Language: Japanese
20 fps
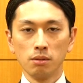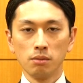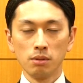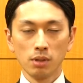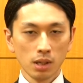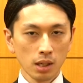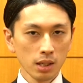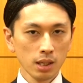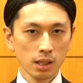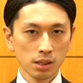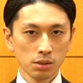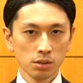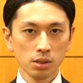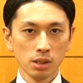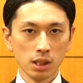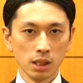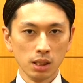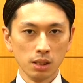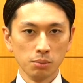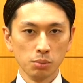分かりやす
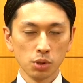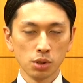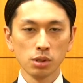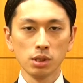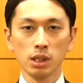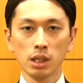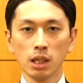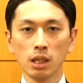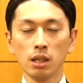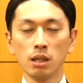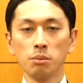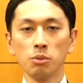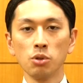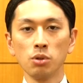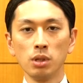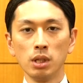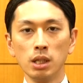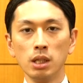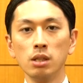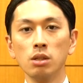い物理的なも
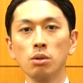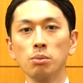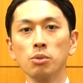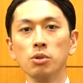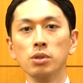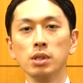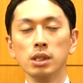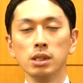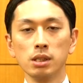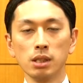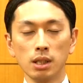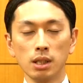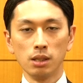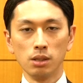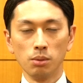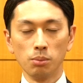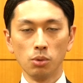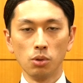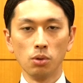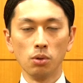のでいいと思うんでれ
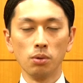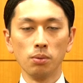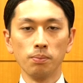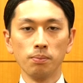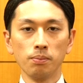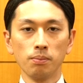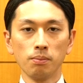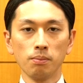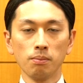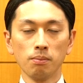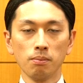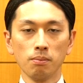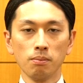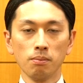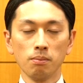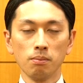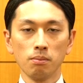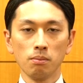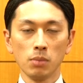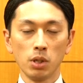ども、
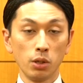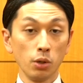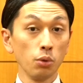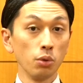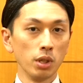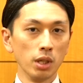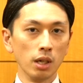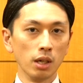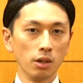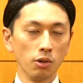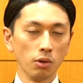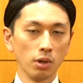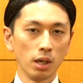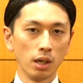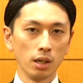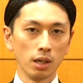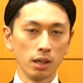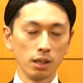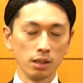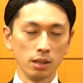まあ、料理なんかを
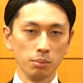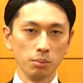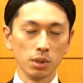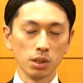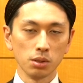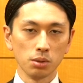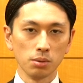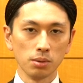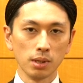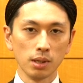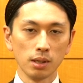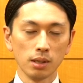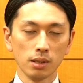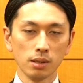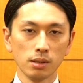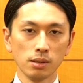考えてみましょうか、